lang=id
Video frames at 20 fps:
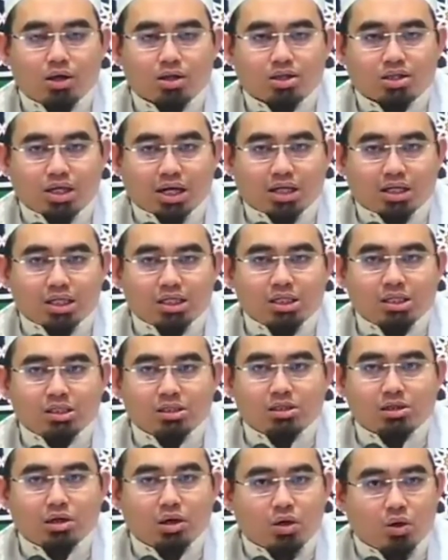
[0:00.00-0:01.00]
taqi,
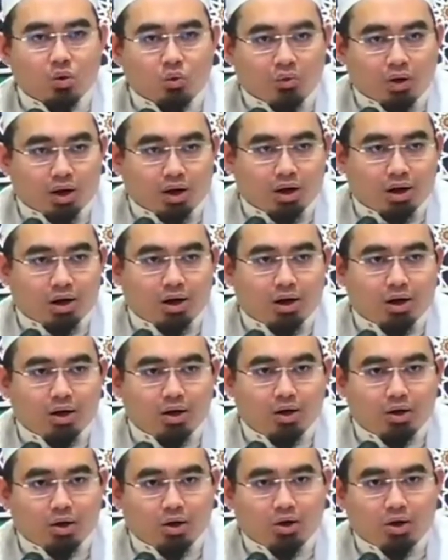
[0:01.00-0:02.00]
wara.
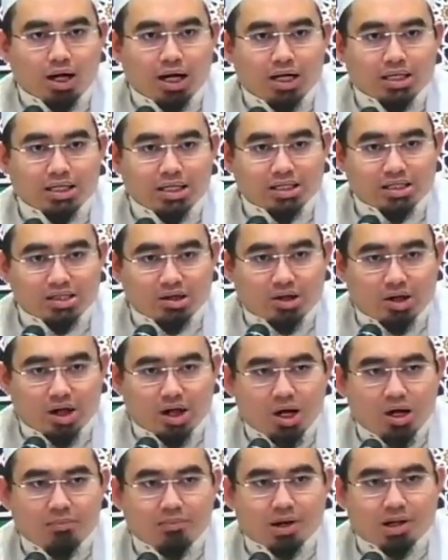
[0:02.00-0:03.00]
Orangnya
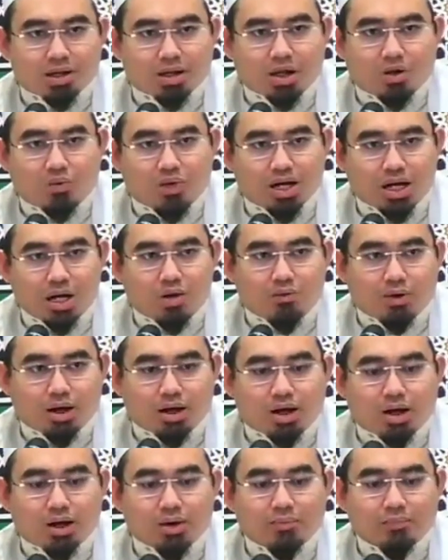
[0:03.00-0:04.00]
siqah, bertakwa dan
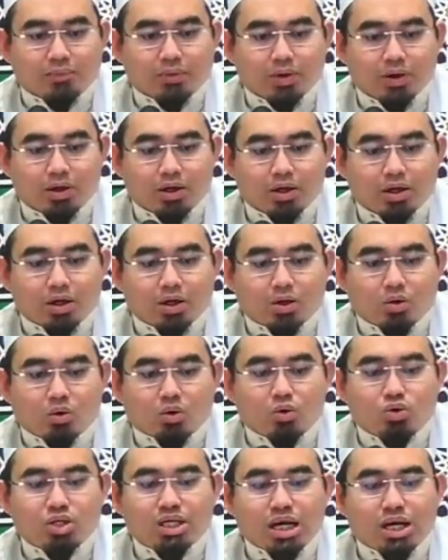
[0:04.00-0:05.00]
wara.
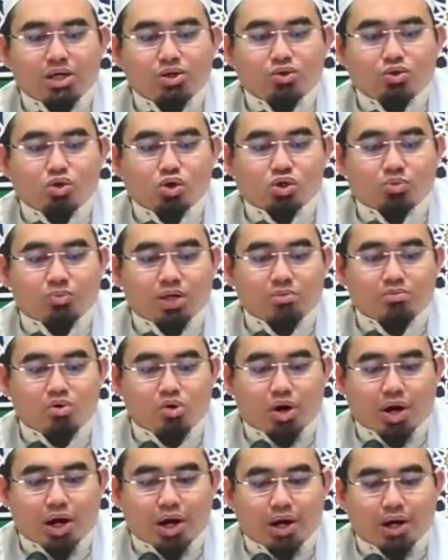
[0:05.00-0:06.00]
Ujar Yunus bin
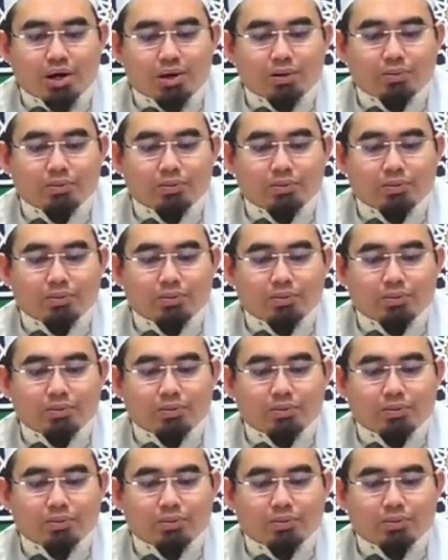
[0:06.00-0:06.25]
Bukair,